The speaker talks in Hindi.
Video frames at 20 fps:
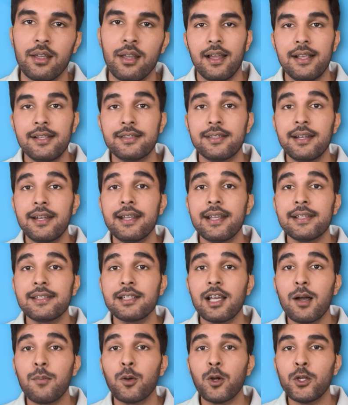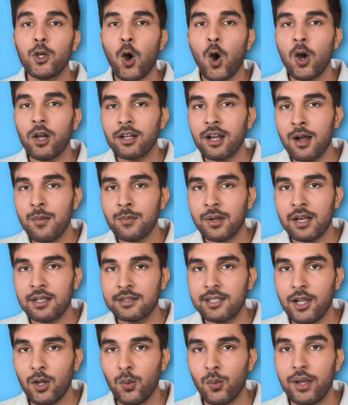इस तरीके से आप कोई और काम
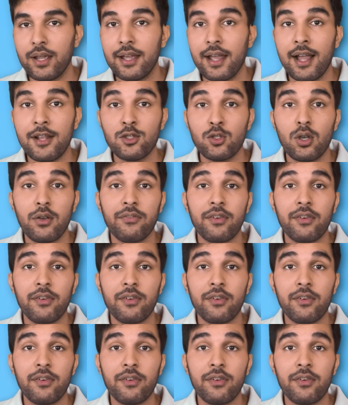करते हुए एच